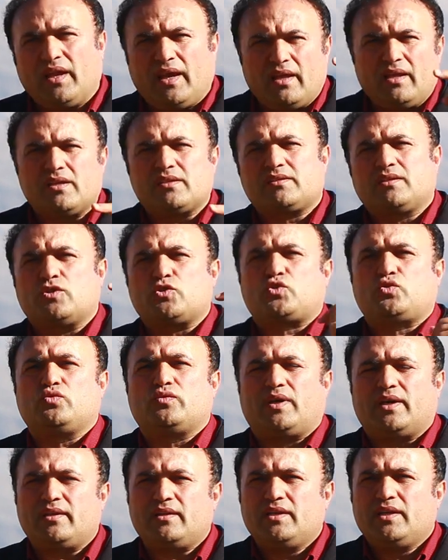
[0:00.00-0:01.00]
En azından
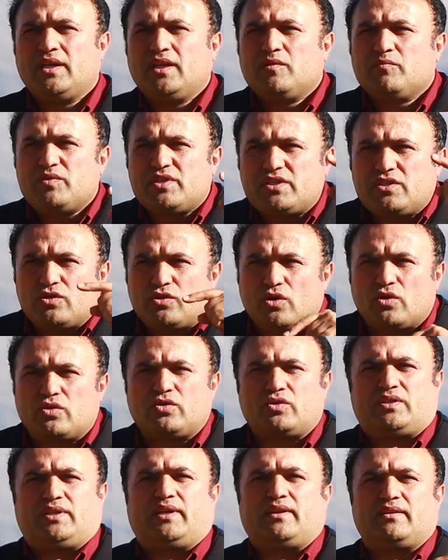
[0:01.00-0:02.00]
şu var. Bizi
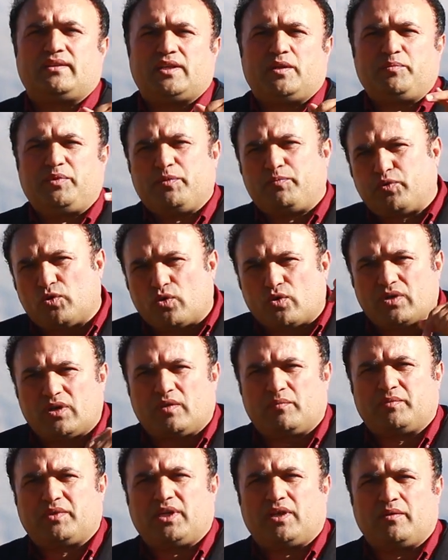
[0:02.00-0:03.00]
gördüklerinde bir
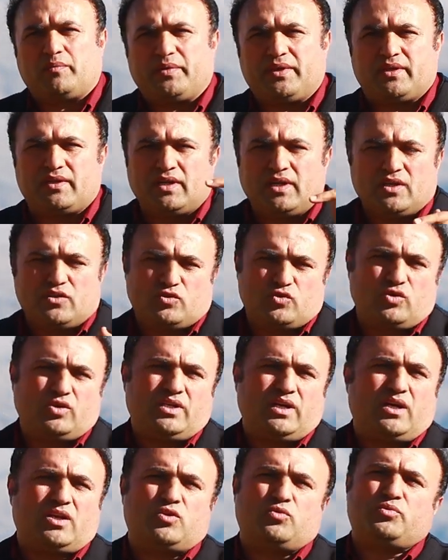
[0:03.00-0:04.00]
programda bir
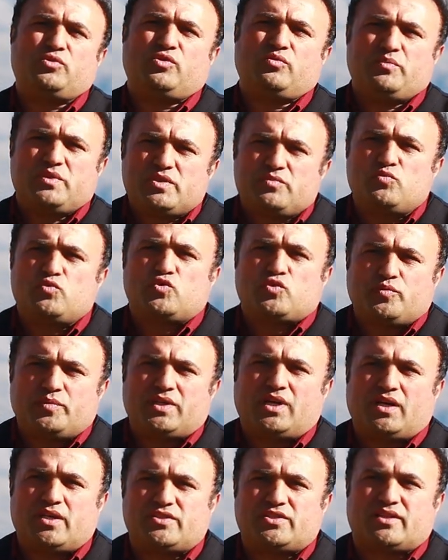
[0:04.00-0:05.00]
çünkü yarın bugün biz müziği
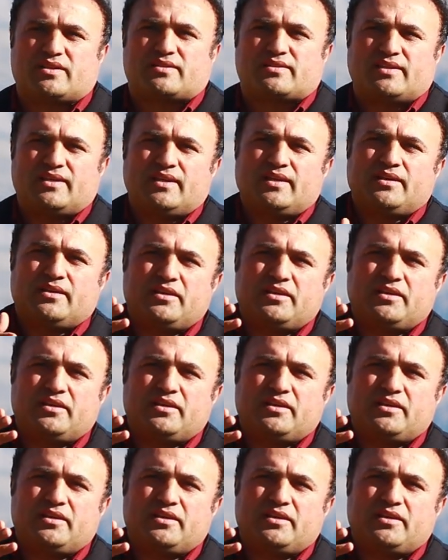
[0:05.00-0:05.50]
bırakacağız.